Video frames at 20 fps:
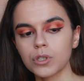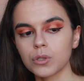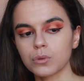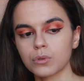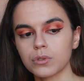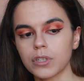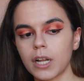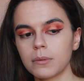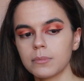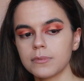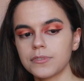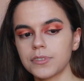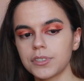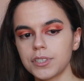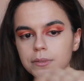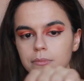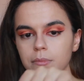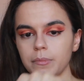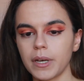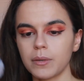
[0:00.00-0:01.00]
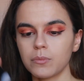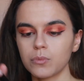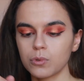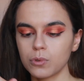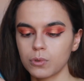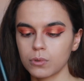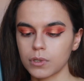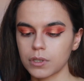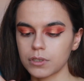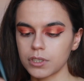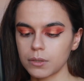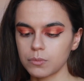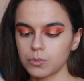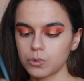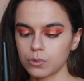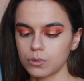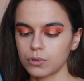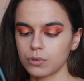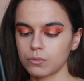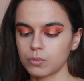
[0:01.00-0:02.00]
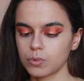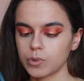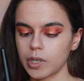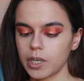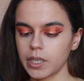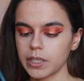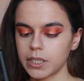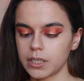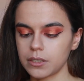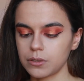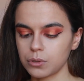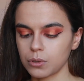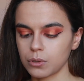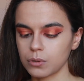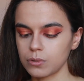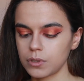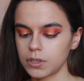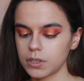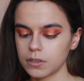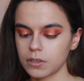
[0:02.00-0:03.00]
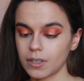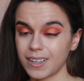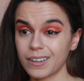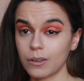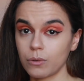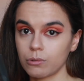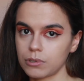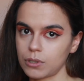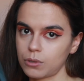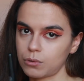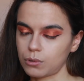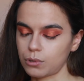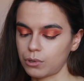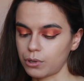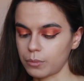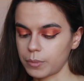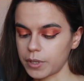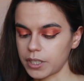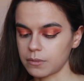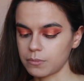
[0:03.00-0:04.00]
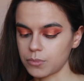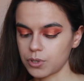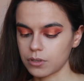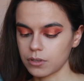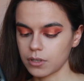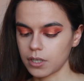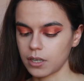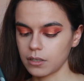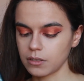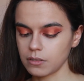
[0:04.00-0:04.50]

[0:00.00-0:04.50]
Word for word: Çok güzel bir fırça ama ben bunu kullanacağım. Çünkü bu daha geniş olduğu için daha kolay oluyor benim için